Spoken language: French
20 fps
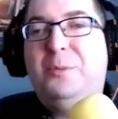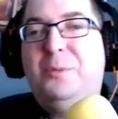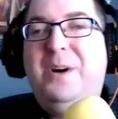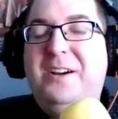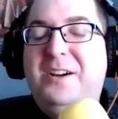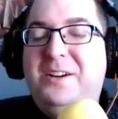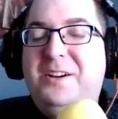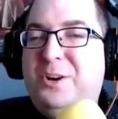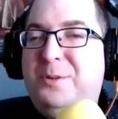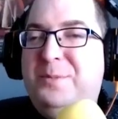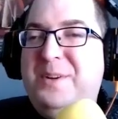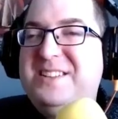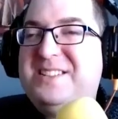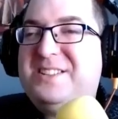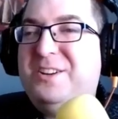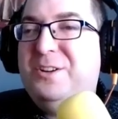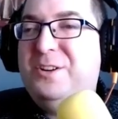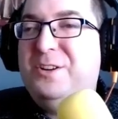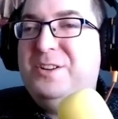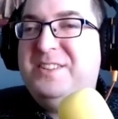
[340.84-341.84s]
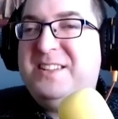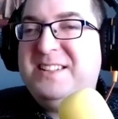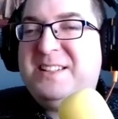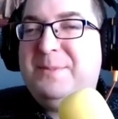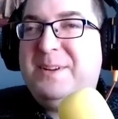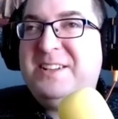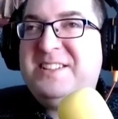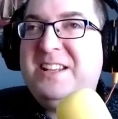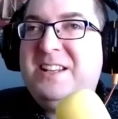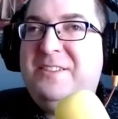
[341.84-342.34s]
comment, est-ce que
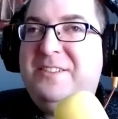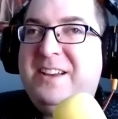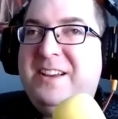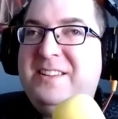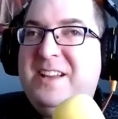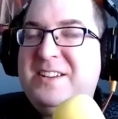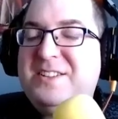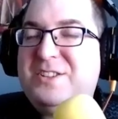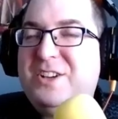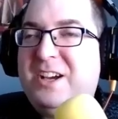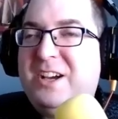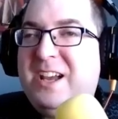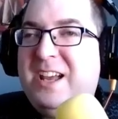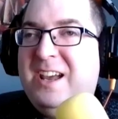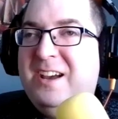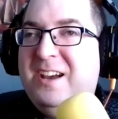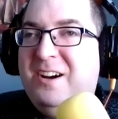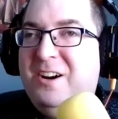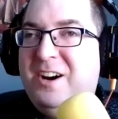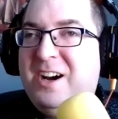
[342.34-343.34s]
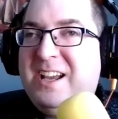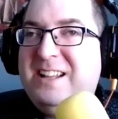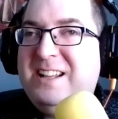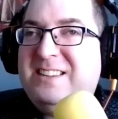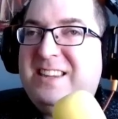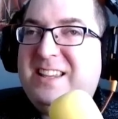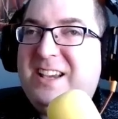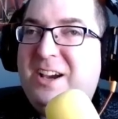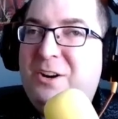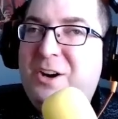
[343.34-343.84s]
Sébastien Devernas aurait, aurait,
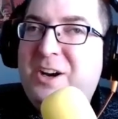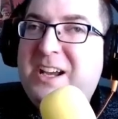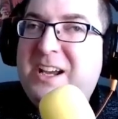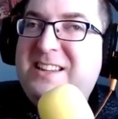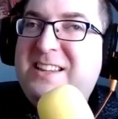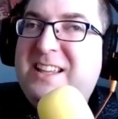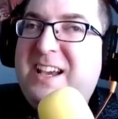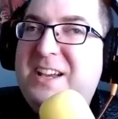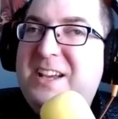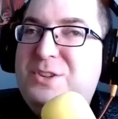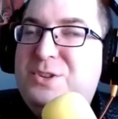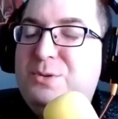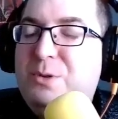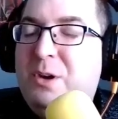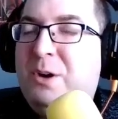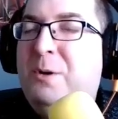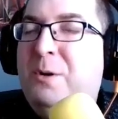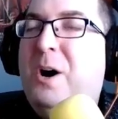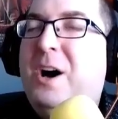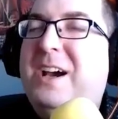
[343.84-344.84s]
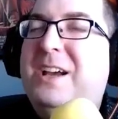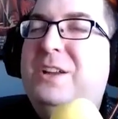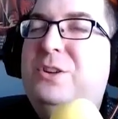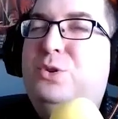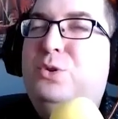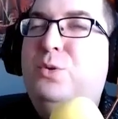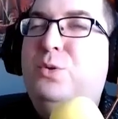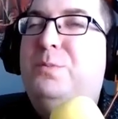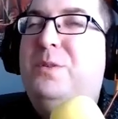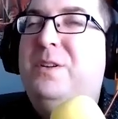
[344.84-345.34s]
aurait, euh, aurait
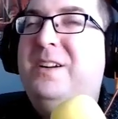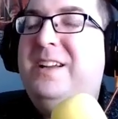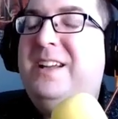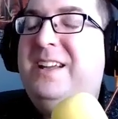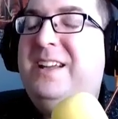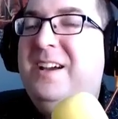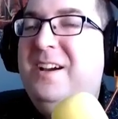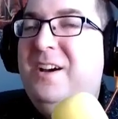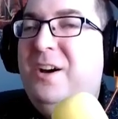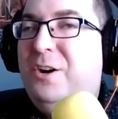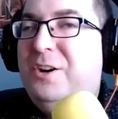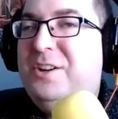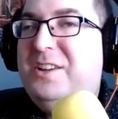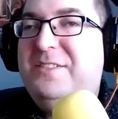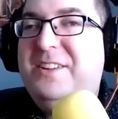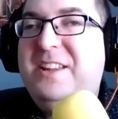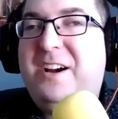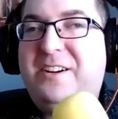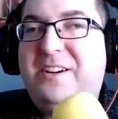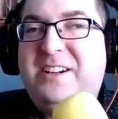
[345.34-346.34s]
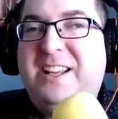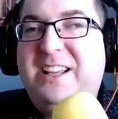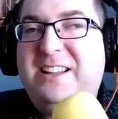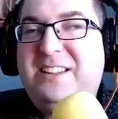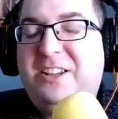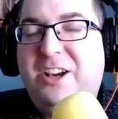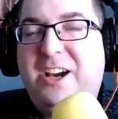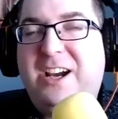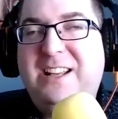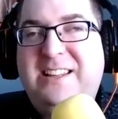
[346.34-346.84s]
doublé un David
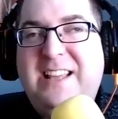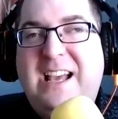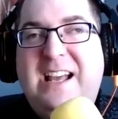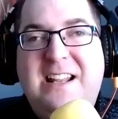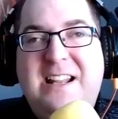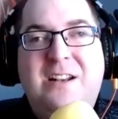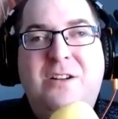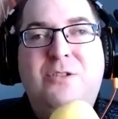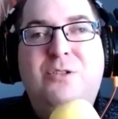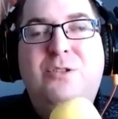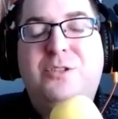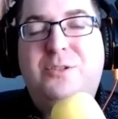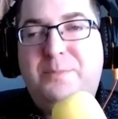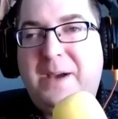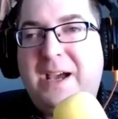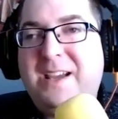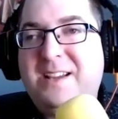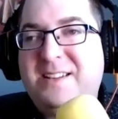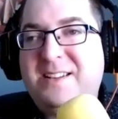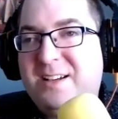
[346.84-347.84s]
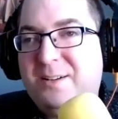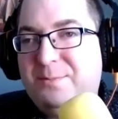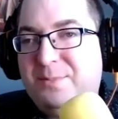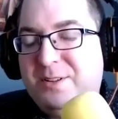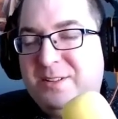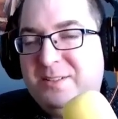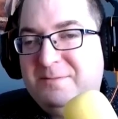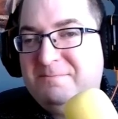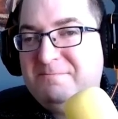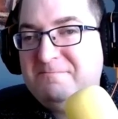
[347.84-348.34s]
Arquette qui aurait été à la lutte, par
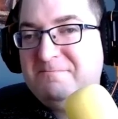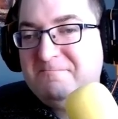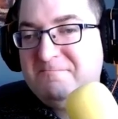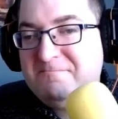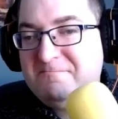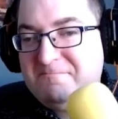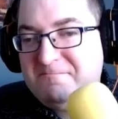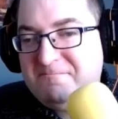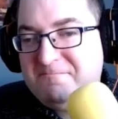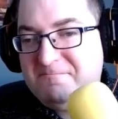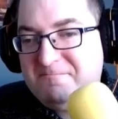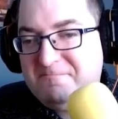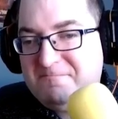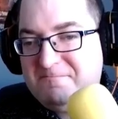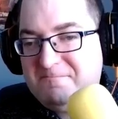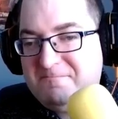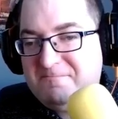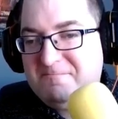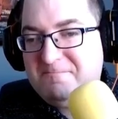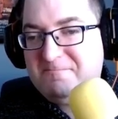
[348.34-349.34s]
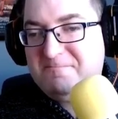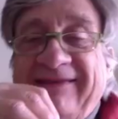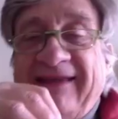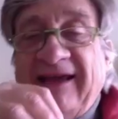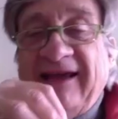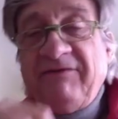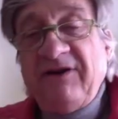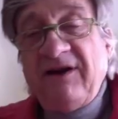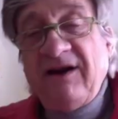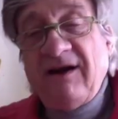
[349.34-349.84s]
exemple? Ben, David